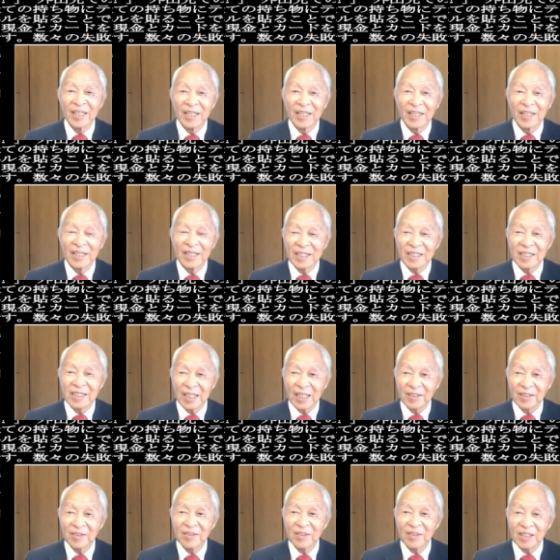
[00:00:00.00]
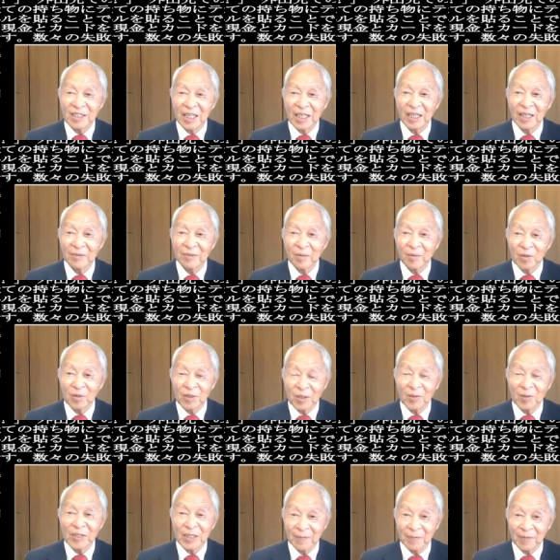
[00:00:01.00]
えー、自作したもの
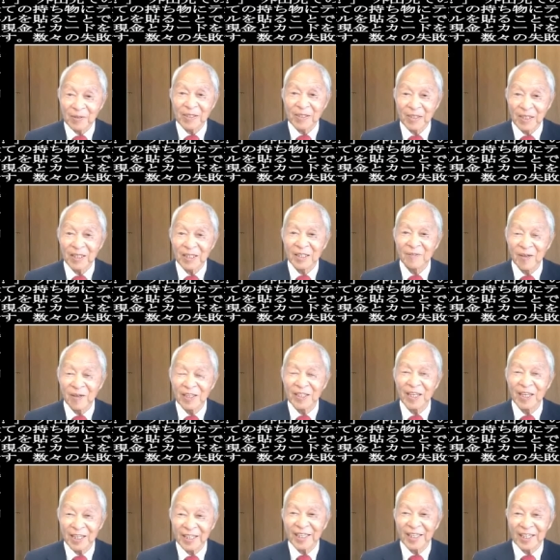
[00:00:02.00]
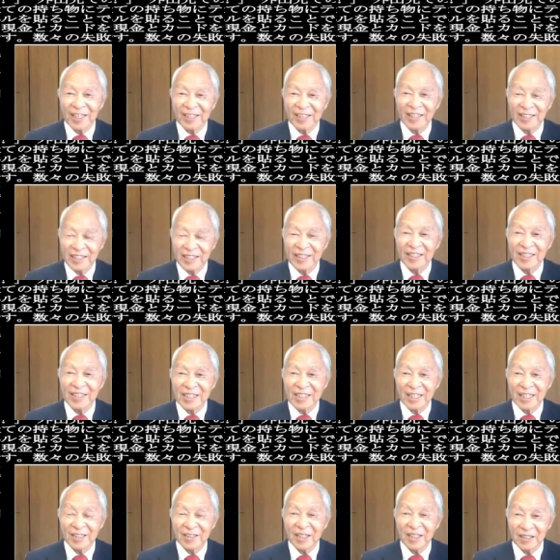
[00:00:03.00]
でございます、えー、割合簡単に
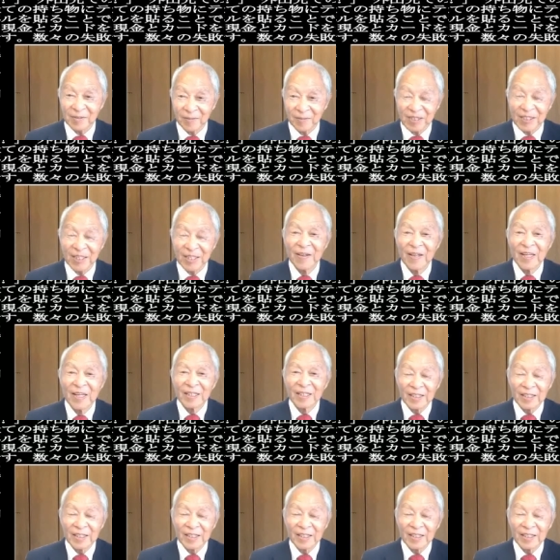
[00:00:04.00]
自作できます。